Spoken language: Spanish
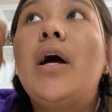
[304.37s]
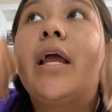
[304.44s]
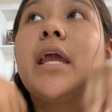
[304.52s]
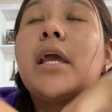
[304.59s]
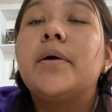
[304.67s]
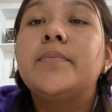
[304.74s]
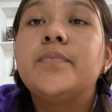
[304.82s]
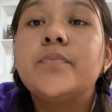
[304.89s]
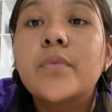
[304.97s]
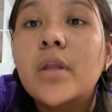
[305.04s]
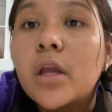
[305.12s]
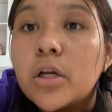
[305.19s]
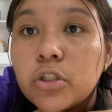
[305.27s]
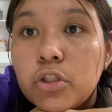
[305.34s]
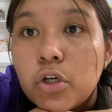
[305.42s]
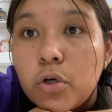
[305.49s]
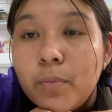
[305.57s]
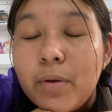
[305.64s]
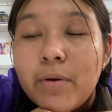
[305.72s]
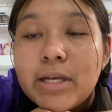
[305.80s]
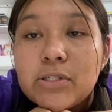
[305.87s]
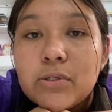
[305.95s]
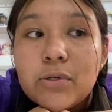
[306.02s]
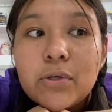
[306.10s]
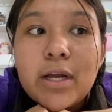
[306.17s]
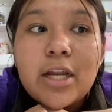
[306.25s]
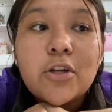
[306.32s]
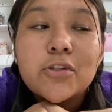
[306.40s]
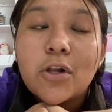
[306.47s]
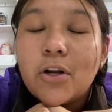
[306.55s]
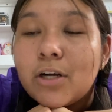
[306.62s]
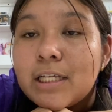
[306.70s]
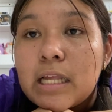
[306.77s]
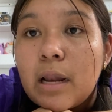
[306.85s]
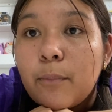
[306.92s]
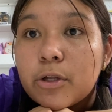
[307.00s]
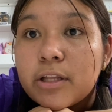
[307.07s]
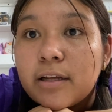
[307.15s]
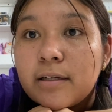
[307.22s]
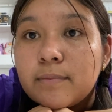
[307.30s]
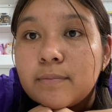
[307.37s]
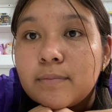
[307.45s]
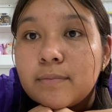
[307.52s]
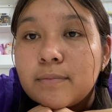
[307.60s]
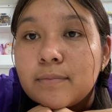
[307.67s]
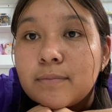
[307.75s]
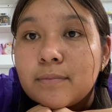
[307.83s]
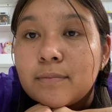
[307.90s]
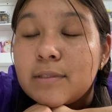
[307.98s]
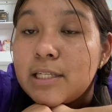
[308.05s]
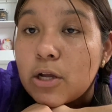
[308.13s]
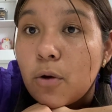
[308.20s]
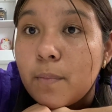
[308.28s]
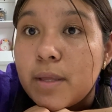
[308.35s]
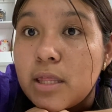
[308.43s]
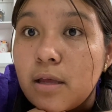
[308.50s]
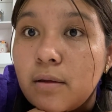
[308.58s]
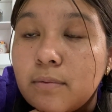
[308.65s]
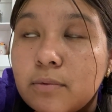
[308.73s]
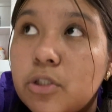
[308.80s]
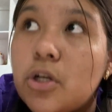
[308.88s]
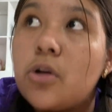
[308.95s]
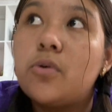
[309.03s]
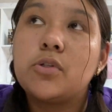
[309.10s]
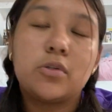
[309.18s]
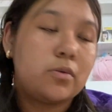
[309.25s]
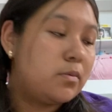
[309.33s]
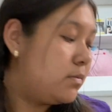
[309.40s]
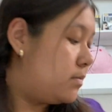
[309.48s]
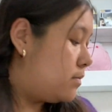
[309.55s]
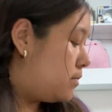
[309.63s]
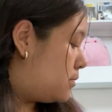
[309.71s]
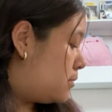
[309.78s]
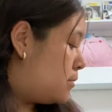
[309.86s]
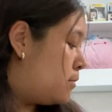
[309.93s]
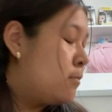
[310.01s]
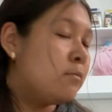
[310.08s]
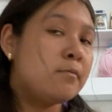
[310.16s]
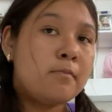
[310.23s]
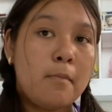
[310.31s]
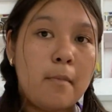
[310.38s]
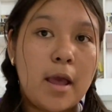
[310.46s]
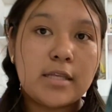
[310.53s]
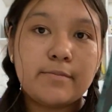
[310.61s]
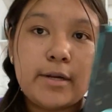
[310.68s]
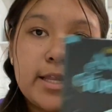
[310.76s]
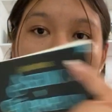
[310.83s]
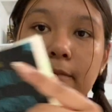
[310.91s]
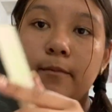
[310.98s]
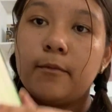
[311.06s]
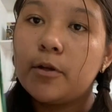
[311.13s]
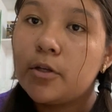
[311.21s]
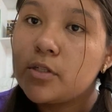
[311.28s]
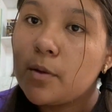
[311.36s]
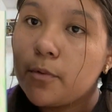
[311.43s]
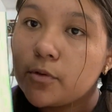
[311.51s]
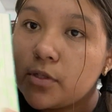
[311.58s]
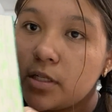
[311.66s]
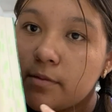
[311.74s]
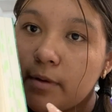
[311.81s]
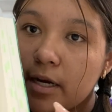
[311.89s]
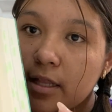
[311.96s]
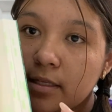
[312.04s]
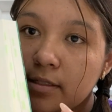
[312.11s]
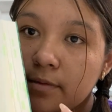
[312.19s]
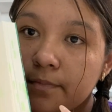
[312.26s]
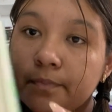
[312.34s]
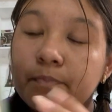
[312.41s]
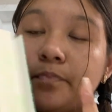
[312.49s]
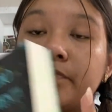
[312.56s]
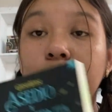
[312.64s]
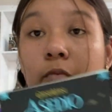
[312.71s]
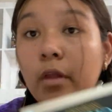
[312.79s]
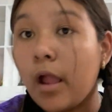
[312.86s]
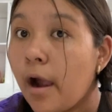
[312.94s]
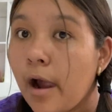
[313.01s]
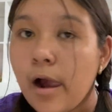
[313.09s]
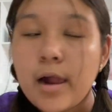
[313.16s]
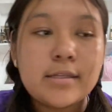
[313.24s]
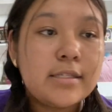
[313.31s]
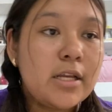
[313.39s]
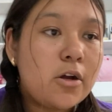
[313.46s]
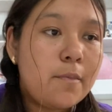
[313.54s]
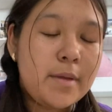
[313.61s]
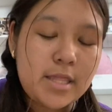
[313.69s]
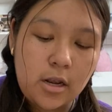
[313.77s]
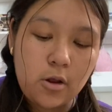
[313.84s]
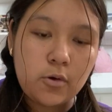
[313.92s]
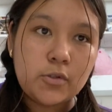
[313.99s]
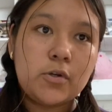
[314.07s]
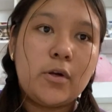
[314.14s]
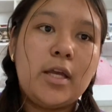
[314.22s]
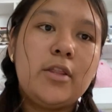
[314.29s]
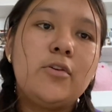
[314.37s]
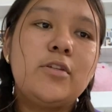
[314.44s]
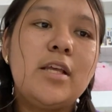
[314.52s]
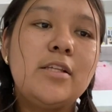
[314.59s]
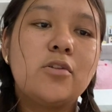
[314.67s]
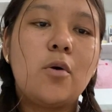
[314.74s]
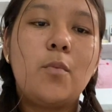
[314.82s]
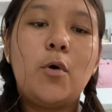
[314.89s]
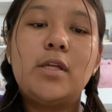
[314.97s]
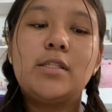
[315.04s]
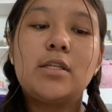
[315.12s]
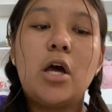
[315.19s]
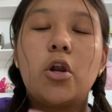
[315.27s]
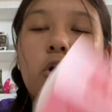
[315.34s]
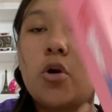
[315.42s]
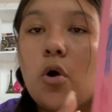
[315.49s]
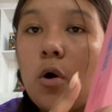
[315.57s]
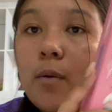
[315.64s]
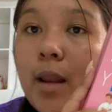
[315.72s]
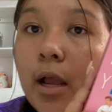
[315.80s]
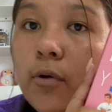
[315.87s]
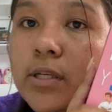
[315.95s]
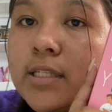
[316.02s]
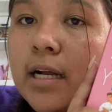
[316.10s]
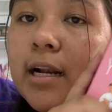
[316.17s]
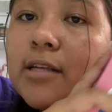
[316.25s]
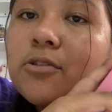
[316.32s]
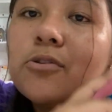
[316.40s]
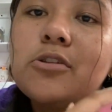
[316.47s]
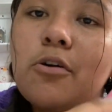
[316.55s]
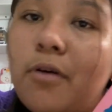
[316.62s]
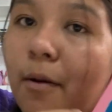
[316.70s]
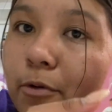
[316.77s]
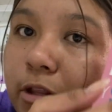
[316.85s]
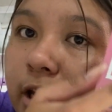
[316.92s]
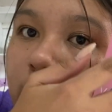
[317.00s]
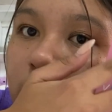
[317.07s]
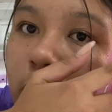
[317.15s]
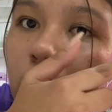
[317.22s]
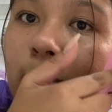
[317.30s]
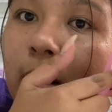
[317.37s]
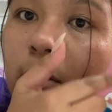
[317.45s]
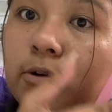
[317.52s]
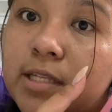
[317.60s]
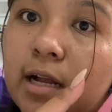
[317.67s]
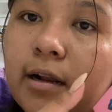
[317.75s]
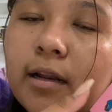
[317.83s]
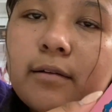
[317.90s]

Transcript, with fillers: em, yo me baso en los colores de la portada. Si combina, yo lo uso. Es verde y uso post-its verdes. Si combina lo uso. Entonces, como es rojo, blanco y sangre azul, no voy a poner rojo, blanco y sangre.